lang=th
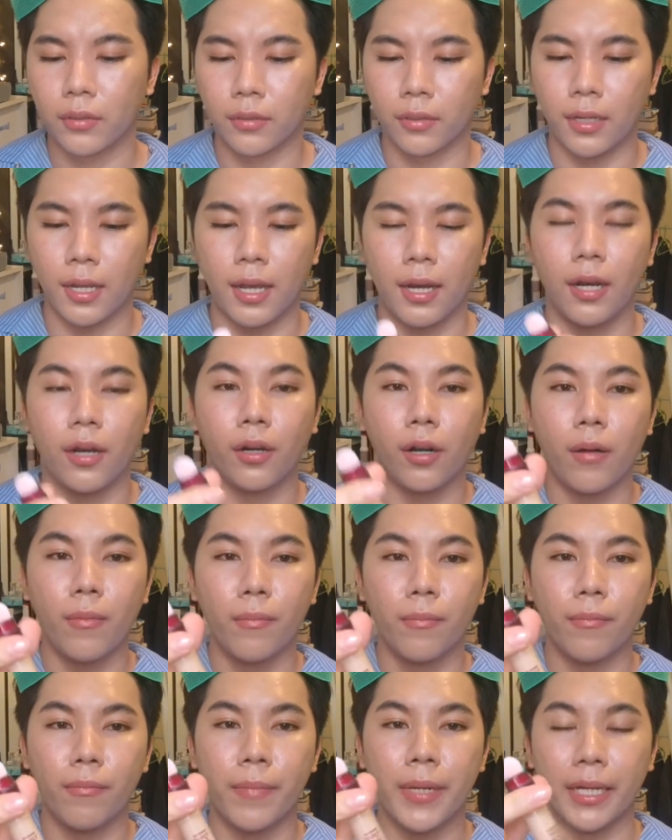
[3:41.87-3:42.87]
อ่า แล้วเราก็
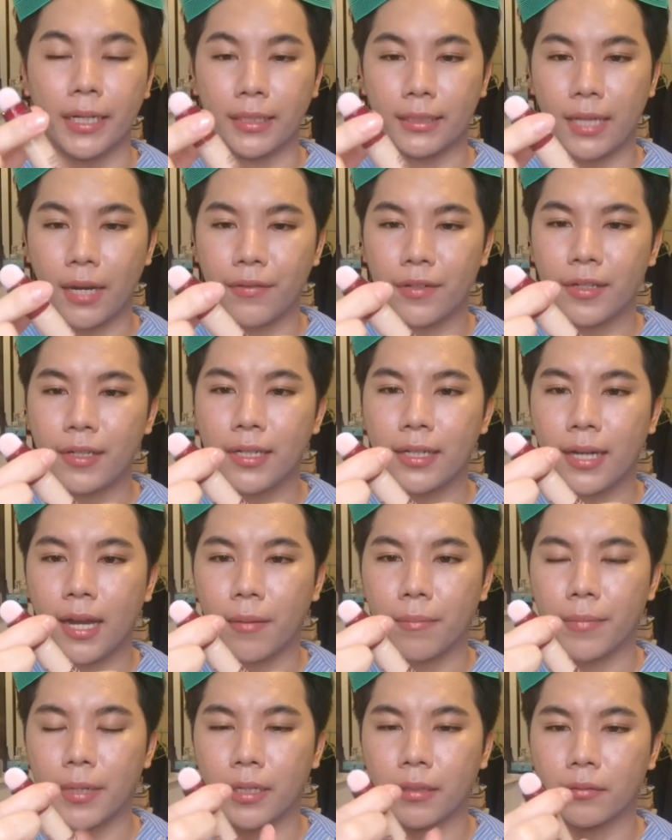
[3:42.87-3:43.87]
บิดใช้วิธีกา
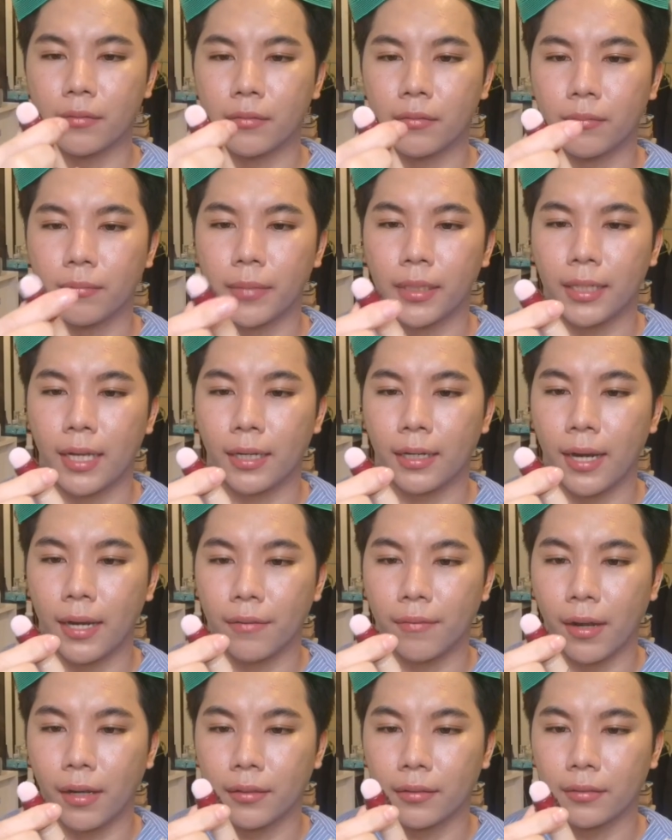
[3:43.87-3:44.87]
รบิด บิดทางไหน
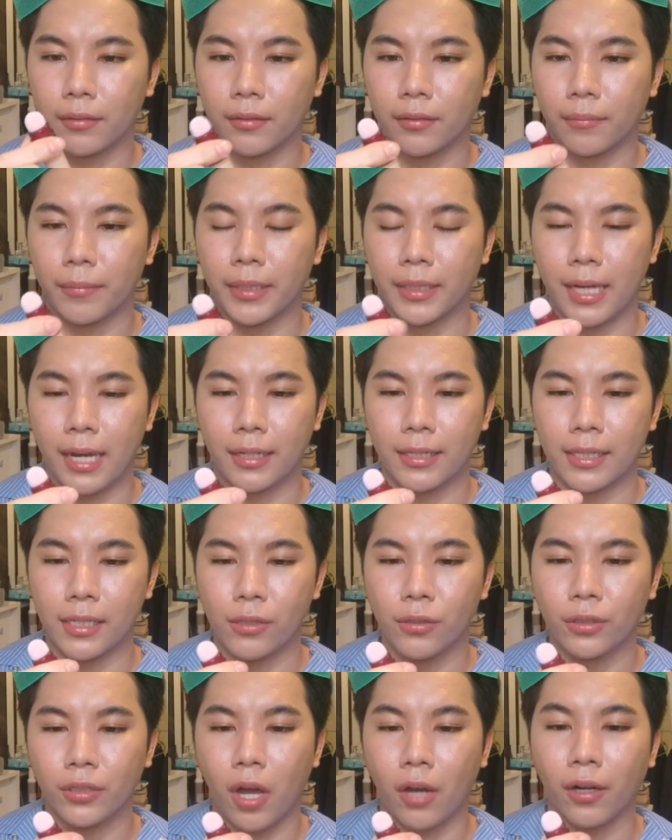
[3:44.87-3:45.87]
วะ บิดทางนี้
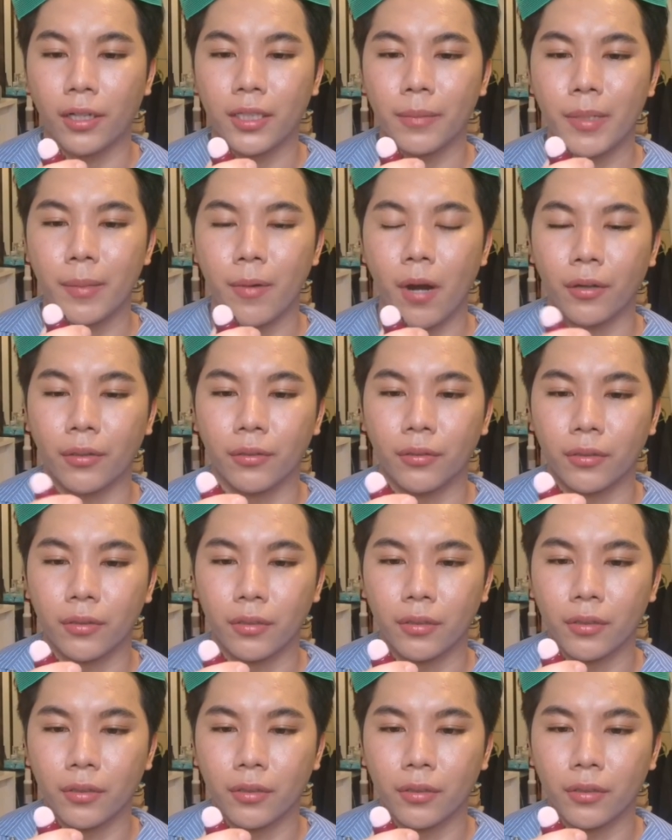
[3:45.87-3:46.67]
ลูกศรก็จะมีบอกอยู่